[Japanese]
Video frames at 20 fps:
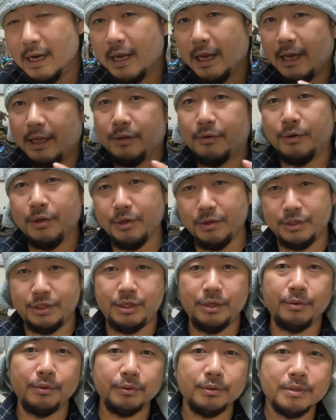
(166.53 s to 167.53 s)
えー、どういう
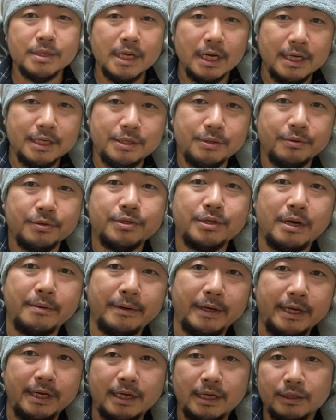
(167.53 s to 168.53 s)
仕事探しをすれ
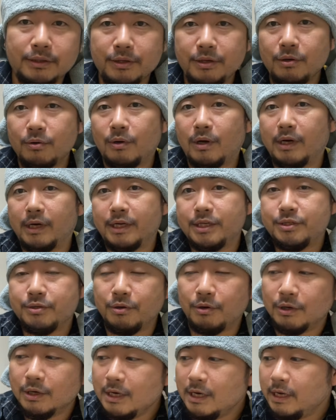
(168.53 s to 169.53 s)
ばいいかというお話
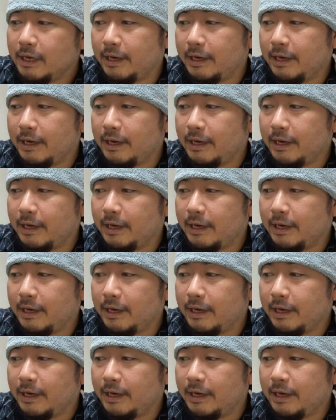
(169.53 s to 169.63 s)
を、